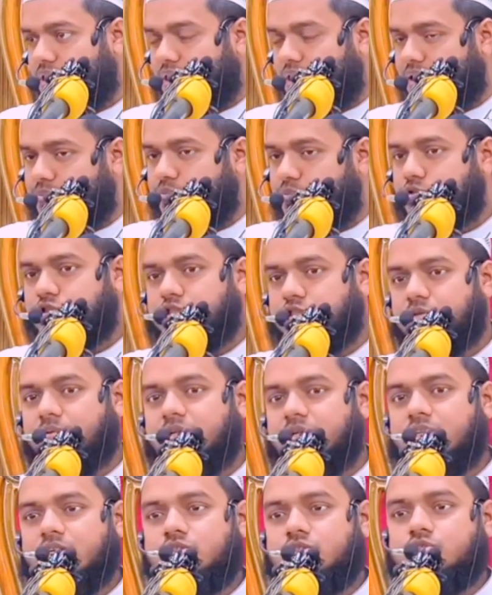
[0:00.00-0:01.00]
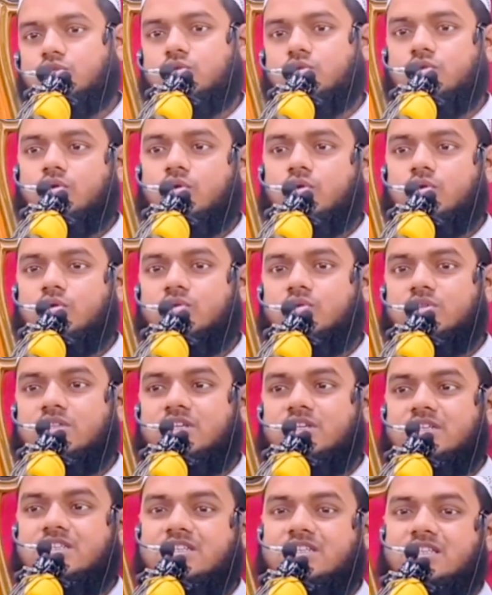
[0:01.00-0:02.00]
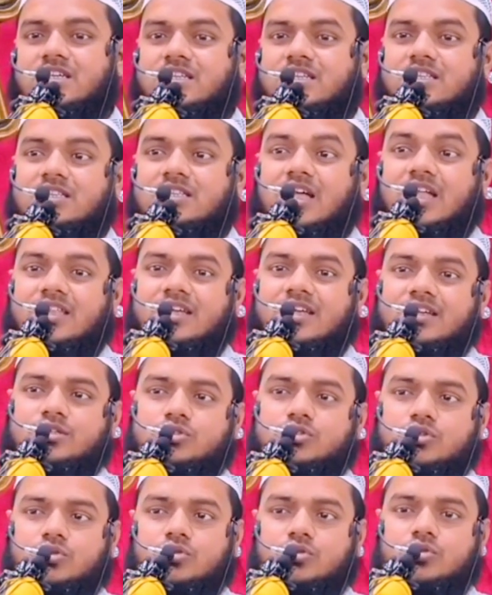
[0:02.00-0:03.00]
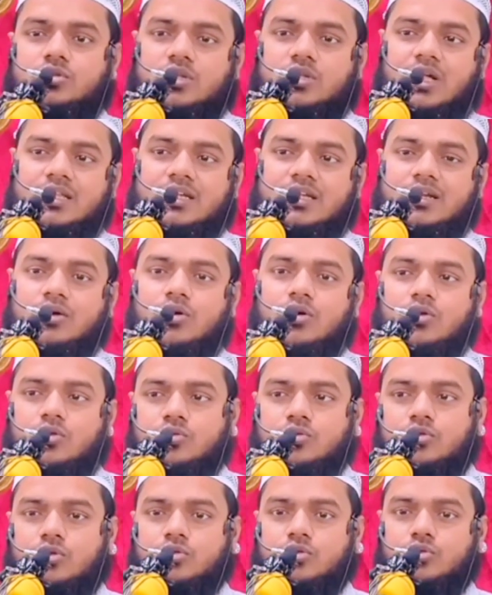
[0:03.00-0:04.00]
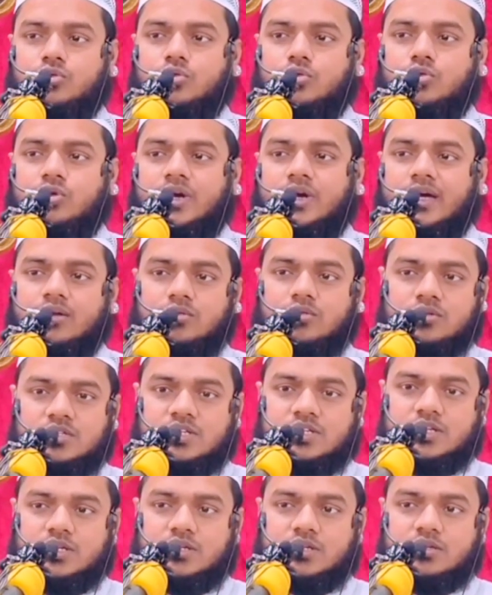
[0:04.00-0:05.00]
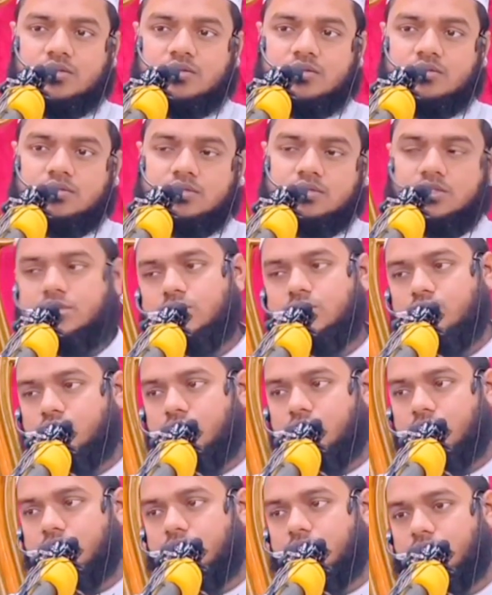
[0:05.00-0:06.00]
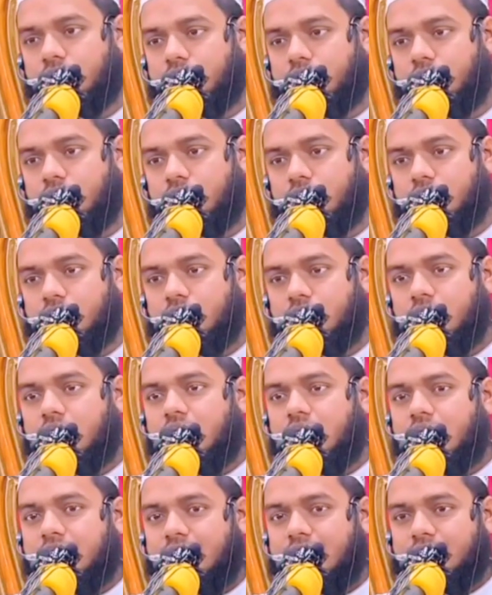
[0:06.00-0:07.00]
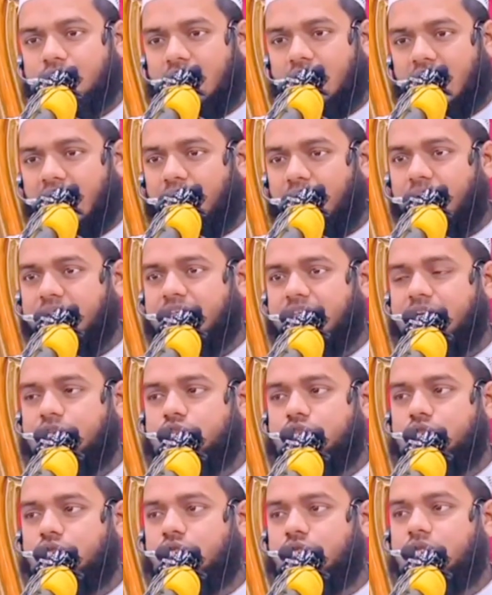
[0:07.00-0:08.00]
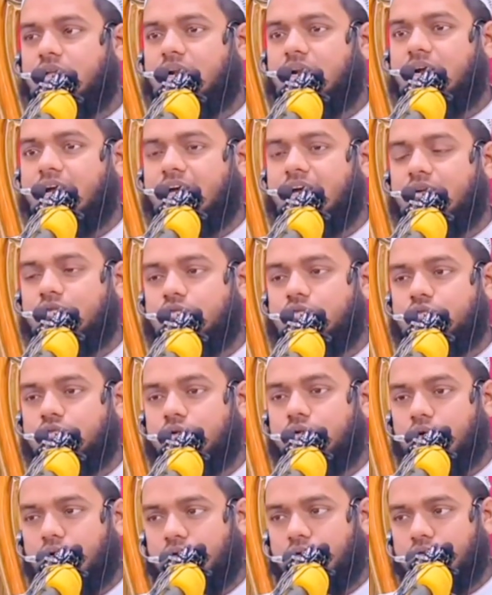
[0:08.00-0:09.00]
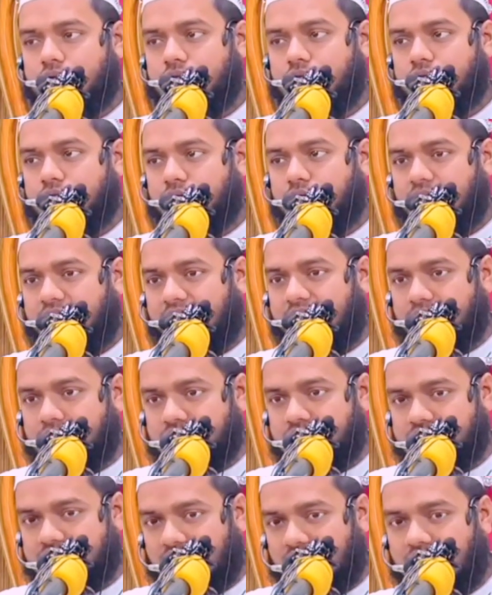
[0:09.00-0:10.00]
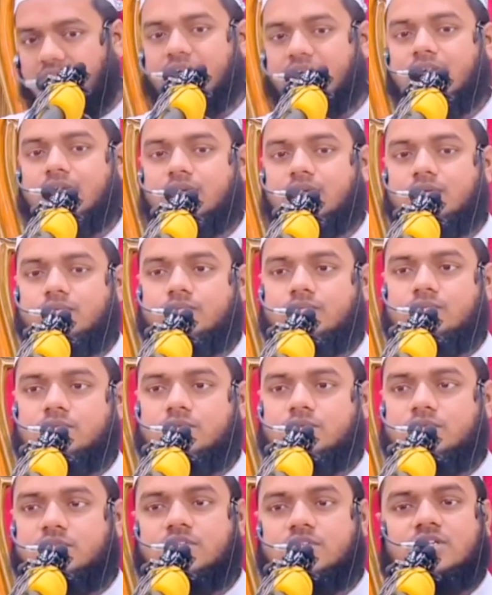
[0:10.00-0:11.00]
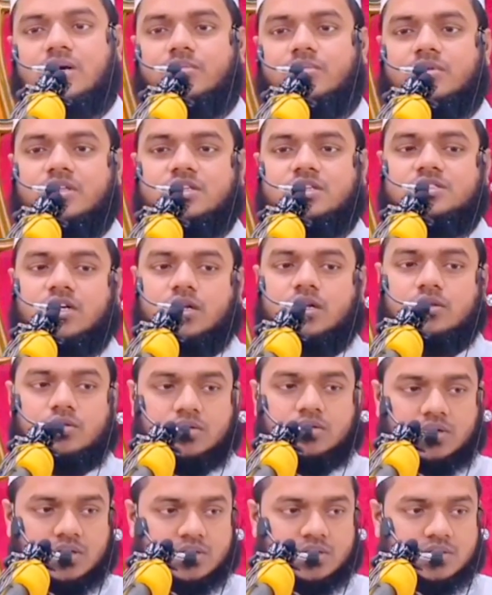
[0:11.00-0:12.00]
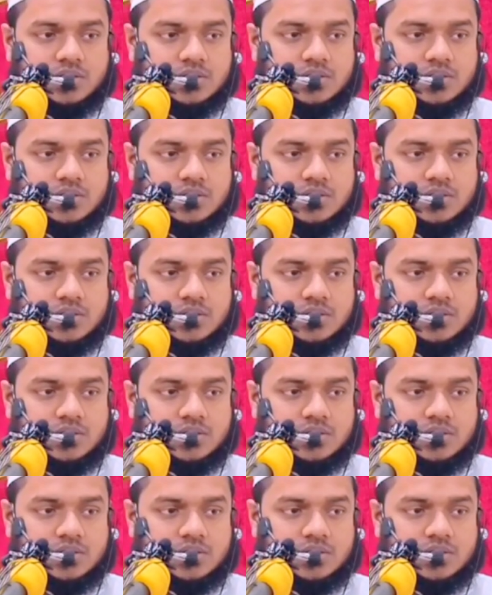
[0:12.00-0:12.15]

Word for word: আর পশ্চিমাদের জন্য নিজেদের তাদের জন্য তাদের গণতন্ত্র কেন ঠিক সেটিও তুলে ধরব কিন্তু আমাদের জন্য তারা গণতন্ত্র কেন চায় সেটি আমাদের জানা দরকার